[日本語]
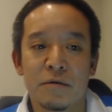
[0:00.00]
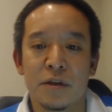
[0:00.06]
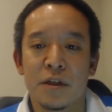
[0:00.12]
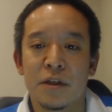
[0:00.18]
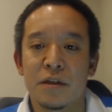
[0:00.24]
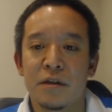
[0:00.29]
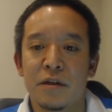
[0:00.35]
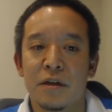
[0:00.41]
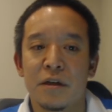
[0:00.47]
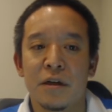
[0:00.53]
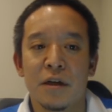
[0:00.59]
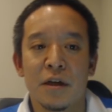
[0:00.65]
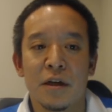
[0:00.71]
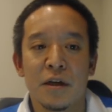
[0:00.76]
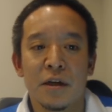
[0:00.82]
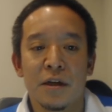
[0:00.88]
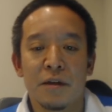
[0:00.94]
うですね
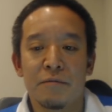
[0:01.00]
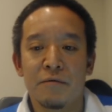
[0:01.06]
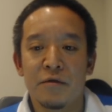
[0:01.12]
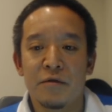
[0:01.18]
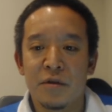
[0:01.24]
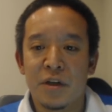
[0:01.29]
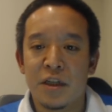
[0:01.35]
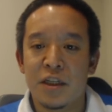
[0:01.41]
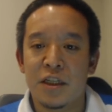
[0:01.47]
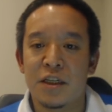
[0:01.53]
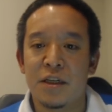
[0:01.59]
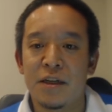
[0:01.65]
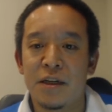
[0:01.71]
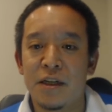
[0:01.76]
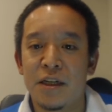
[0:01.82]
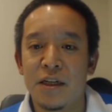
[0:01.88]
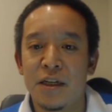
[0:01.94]
難
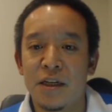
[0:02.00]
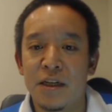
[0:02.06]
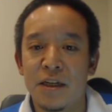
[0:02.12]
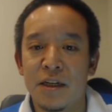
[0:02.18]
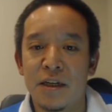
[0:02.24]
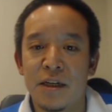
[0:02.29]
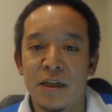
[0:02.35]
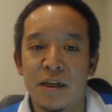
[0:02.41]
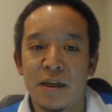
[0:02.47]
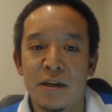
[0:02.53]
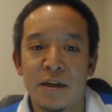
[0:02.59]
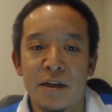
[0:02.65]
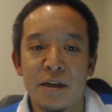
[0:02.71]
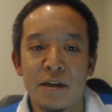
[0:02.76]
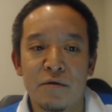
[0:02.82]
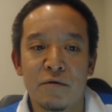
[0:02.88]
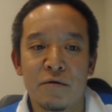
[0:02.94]

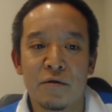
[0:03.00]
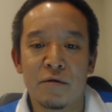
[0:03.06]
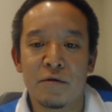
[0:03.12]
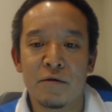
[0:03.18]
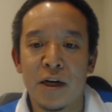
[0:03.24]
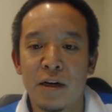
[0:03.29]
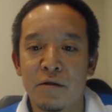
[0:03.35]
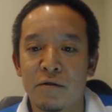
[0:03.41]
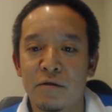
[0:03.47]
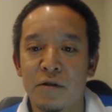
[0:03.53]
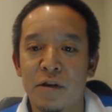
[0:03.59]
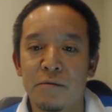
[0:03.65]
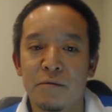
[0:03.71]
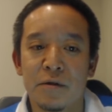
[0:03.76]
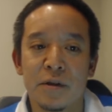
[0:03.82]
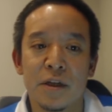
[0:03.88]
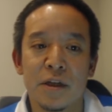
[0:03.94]
しいところはあるとは
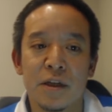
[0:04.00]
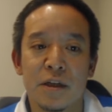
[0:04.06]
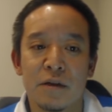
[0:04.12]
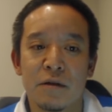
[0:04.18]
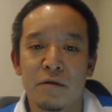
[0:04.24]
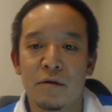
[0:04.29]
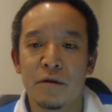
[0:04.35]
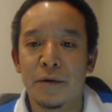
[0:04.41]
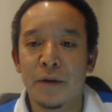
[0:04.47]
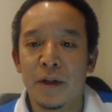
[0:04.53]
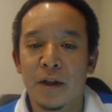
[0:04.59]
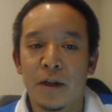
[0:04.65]
思うんですけど